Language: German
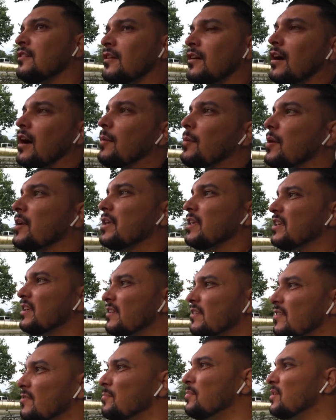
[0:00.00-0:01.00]
Aber hier
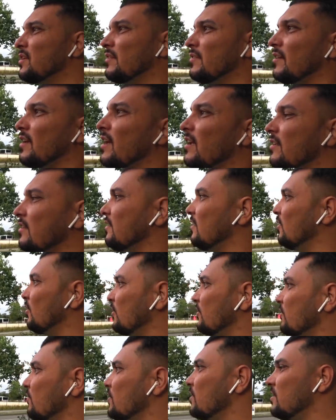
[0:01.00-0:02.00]
sieht mir das echt
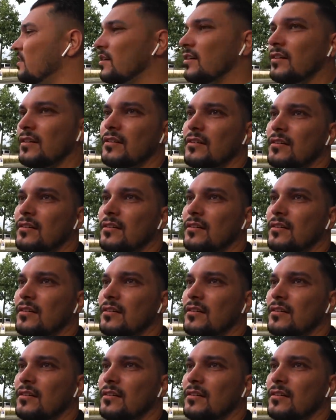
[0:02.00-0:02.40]
aus wie nach